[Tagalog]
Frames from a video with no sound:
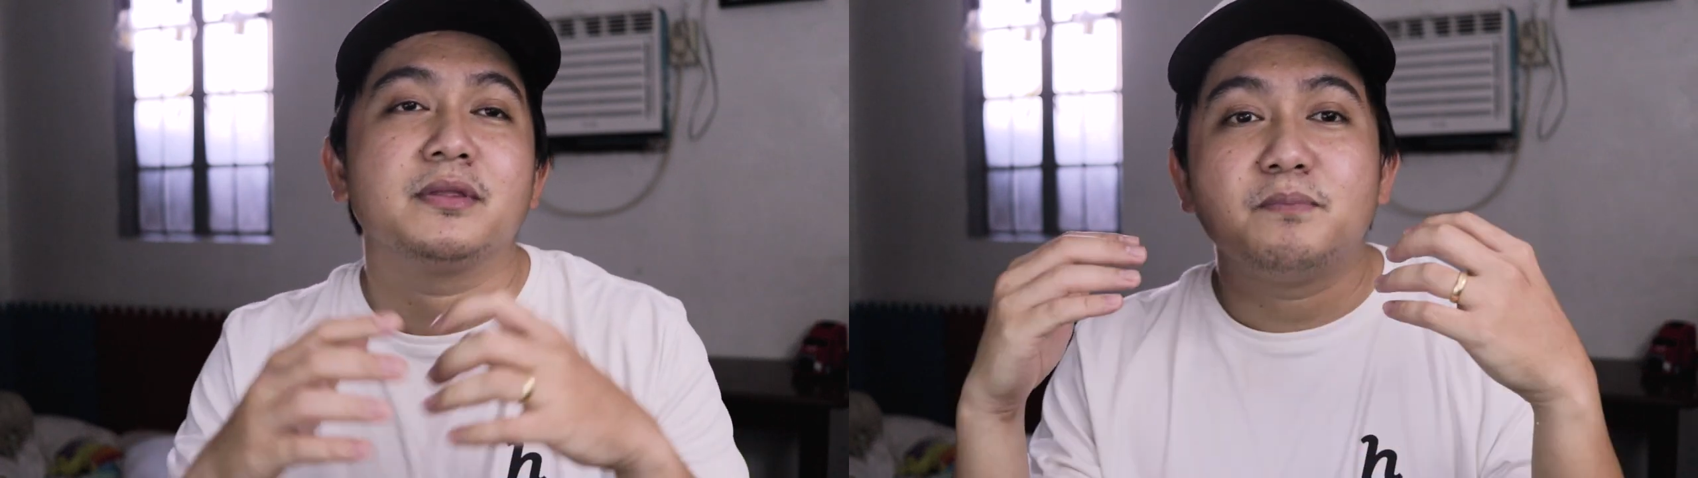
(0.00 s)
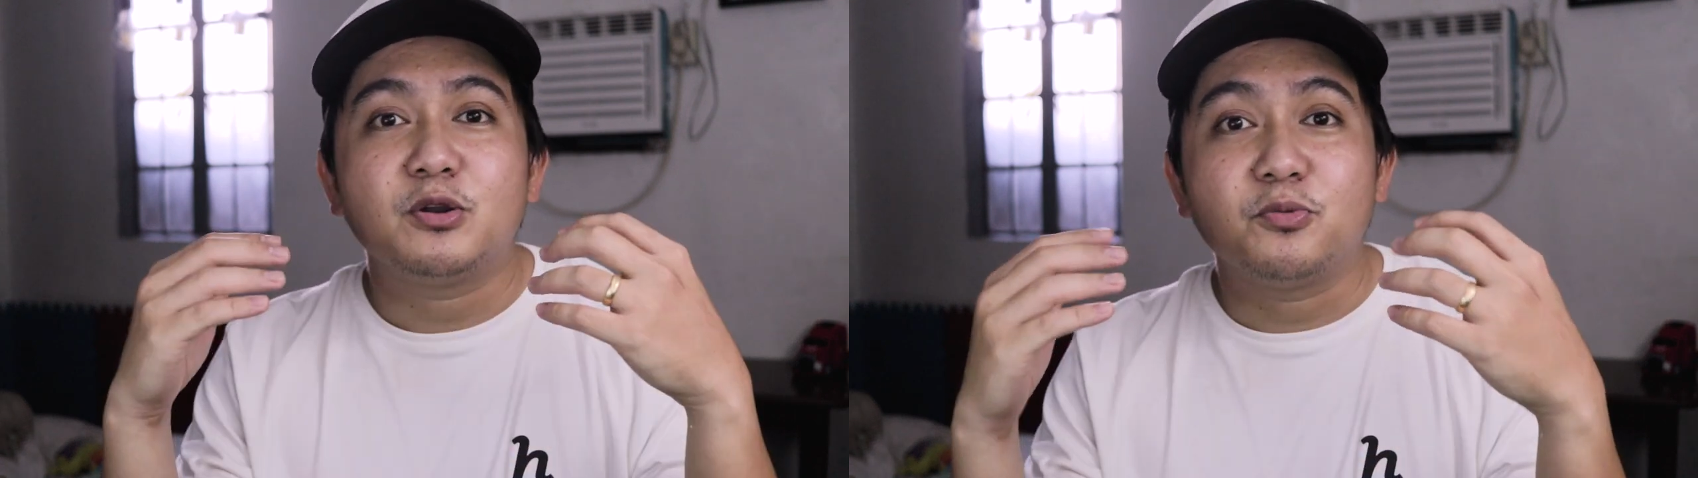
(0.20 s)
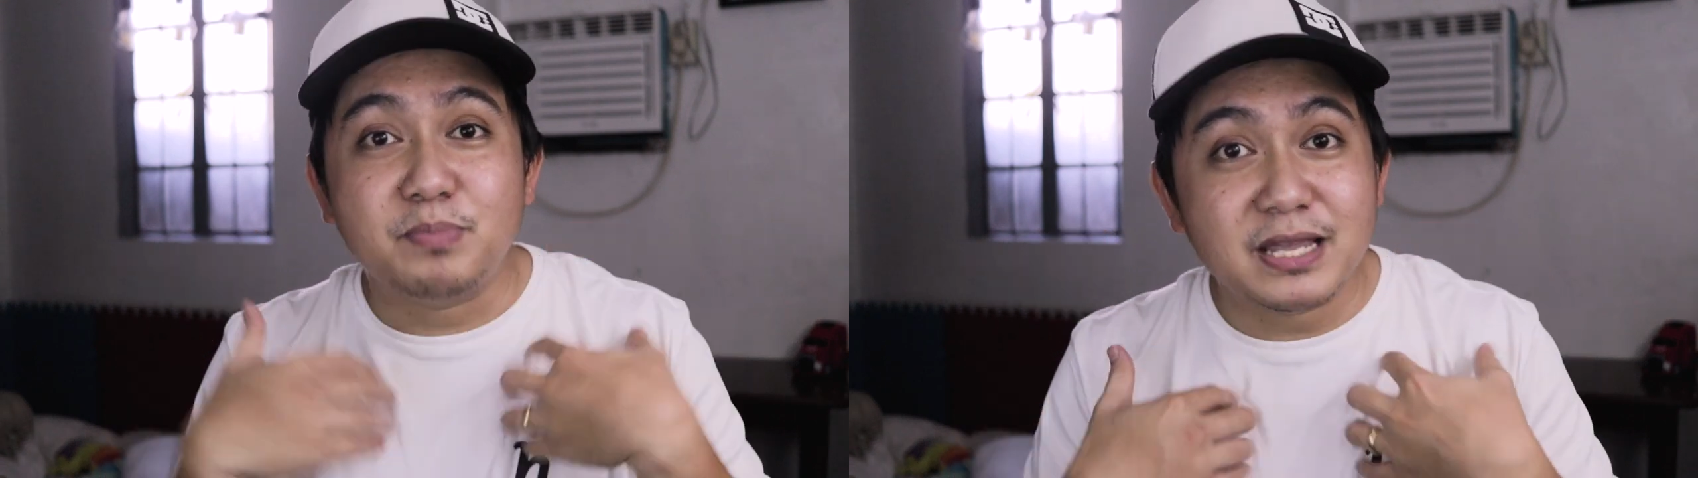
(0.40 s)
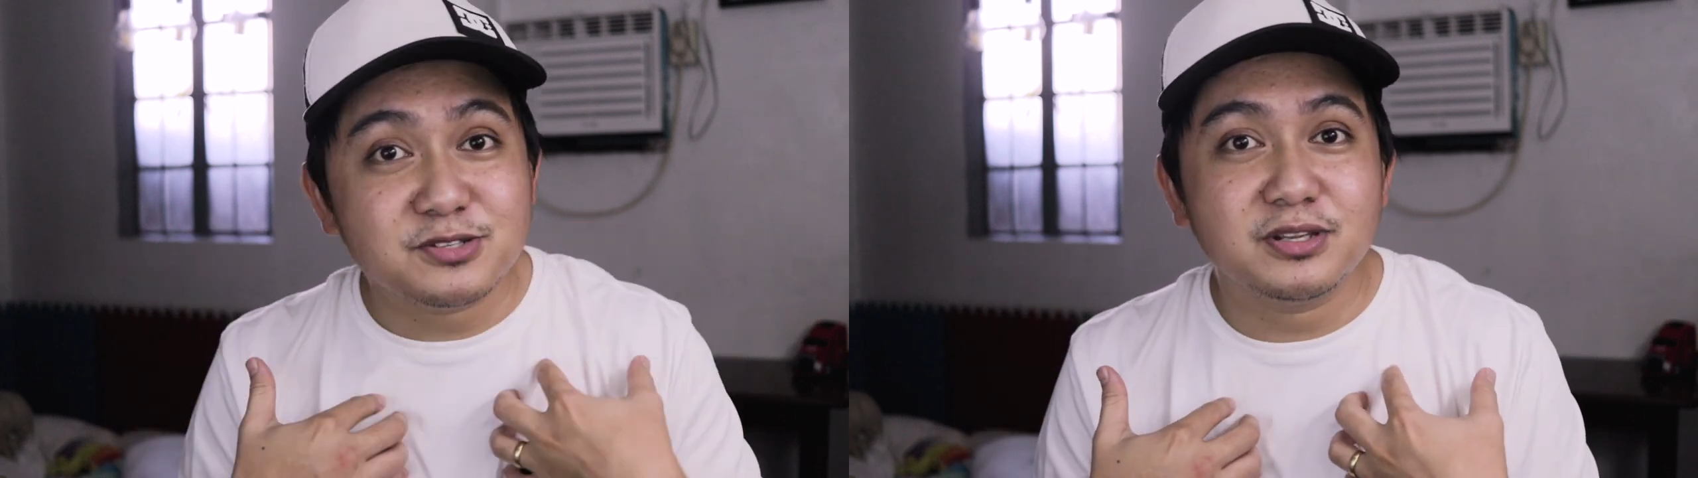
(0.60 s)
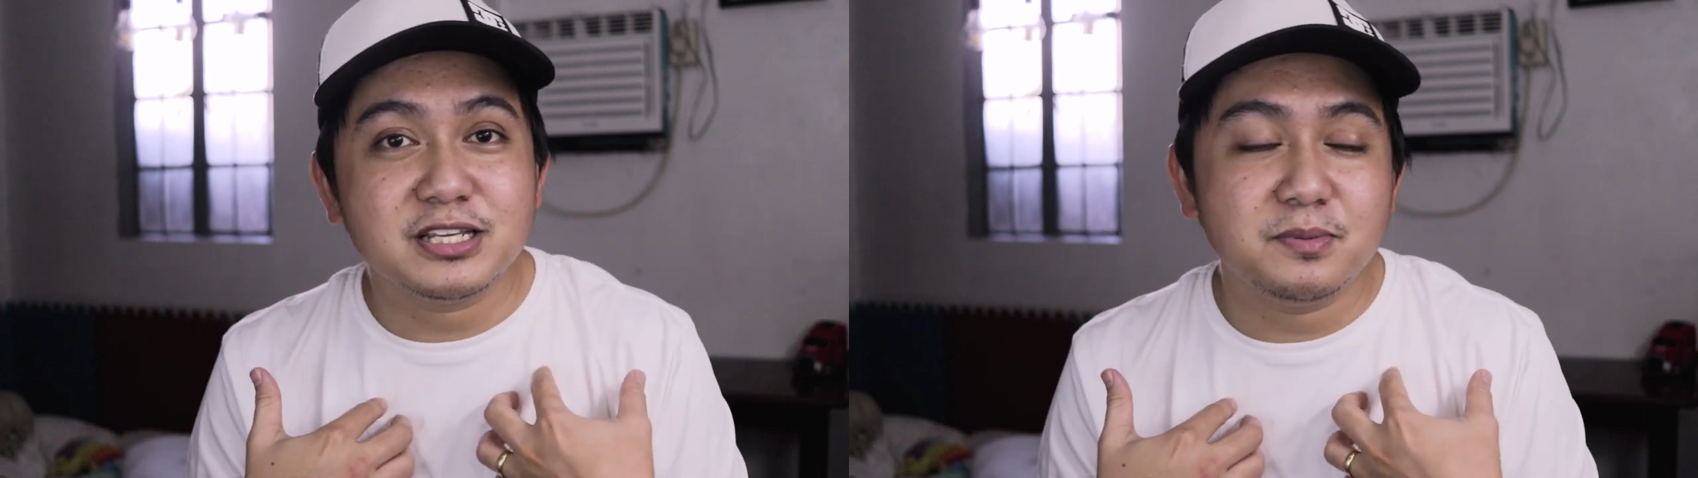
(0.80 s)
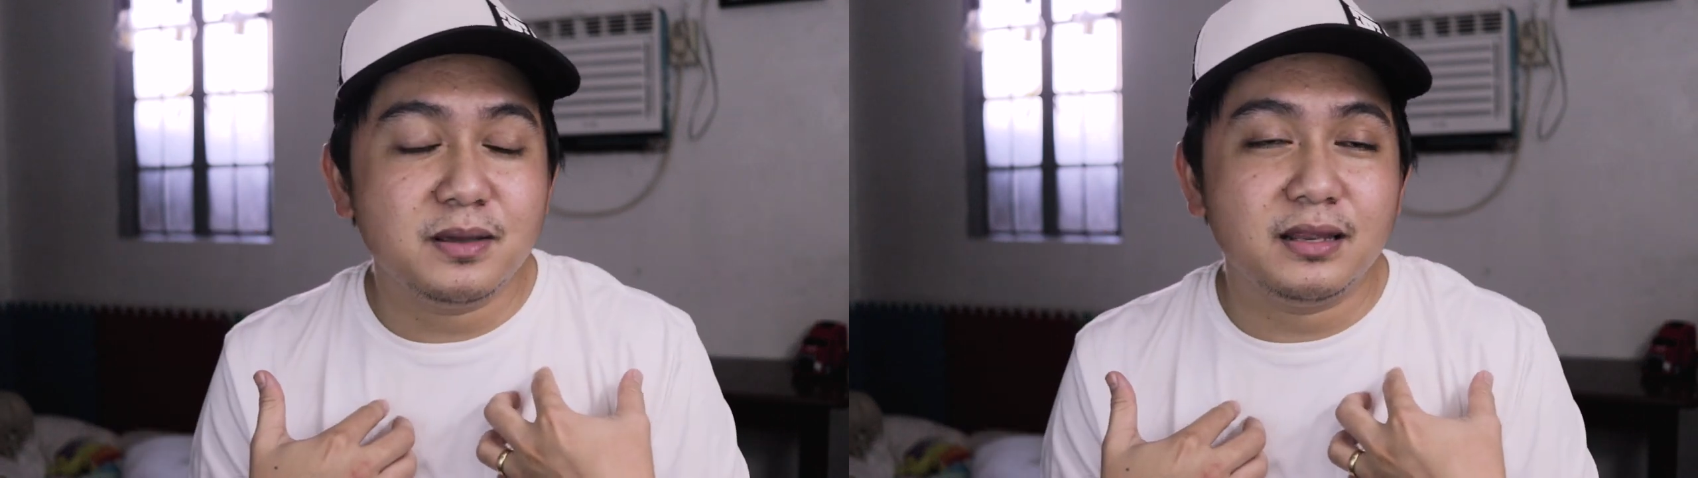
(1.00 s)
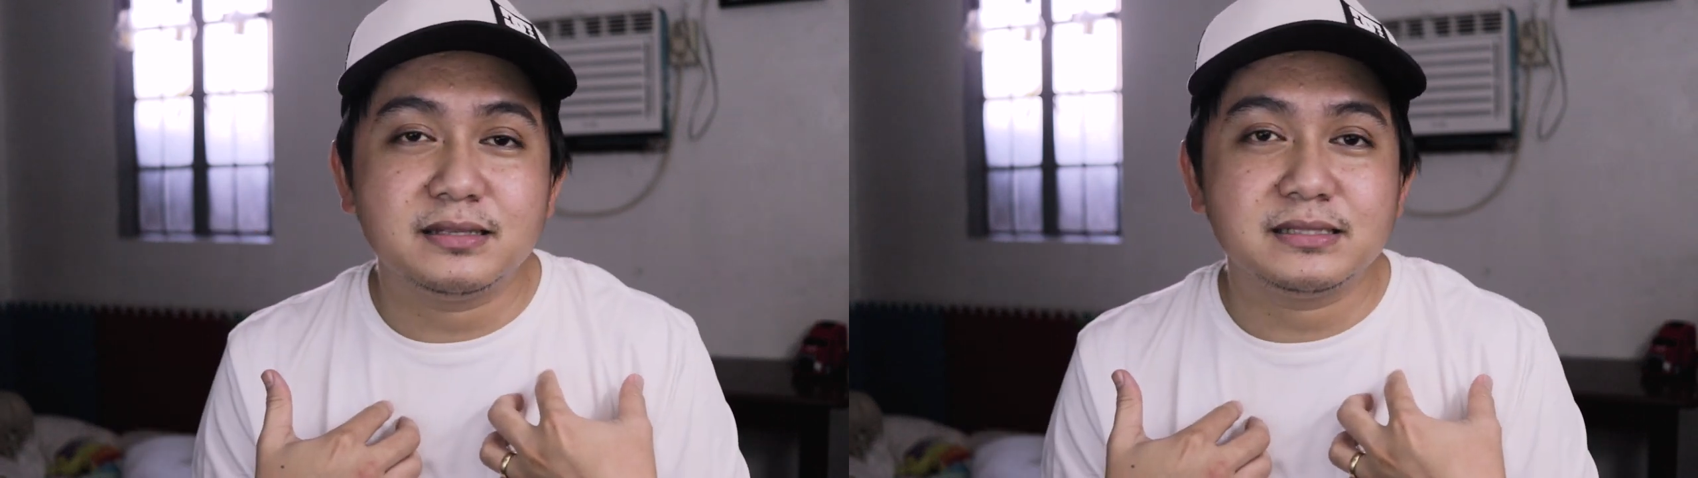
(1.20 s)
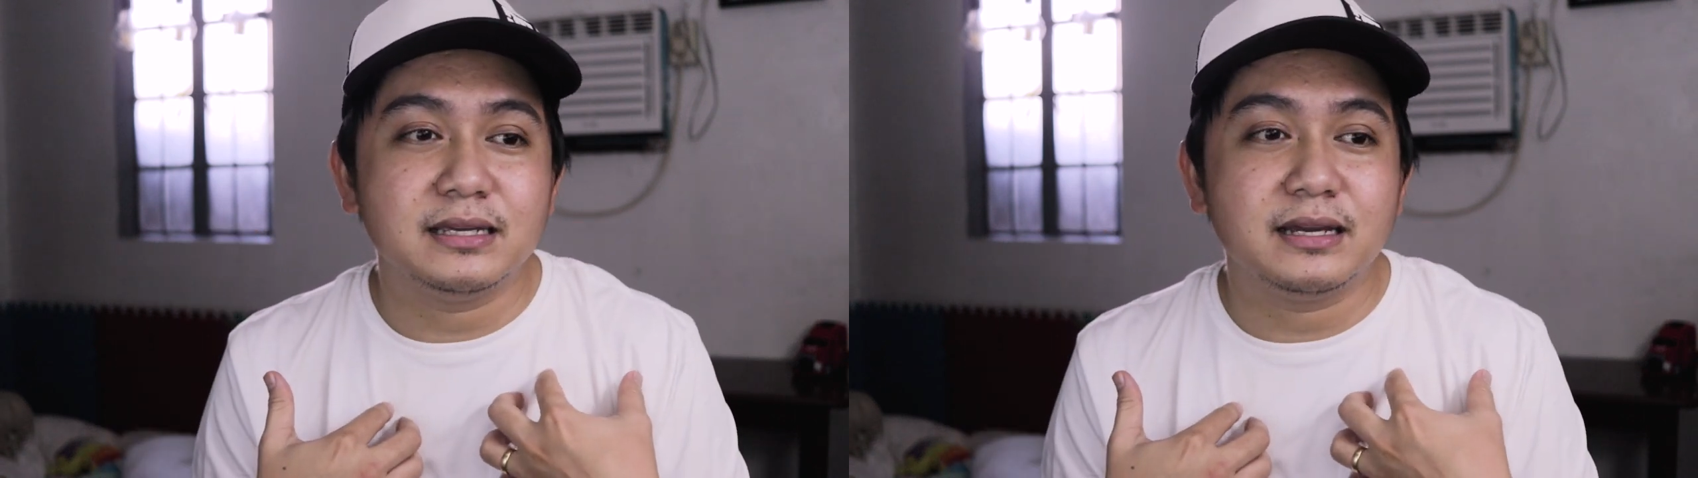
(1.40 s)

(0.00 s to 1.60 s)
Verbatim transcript: pero based on experience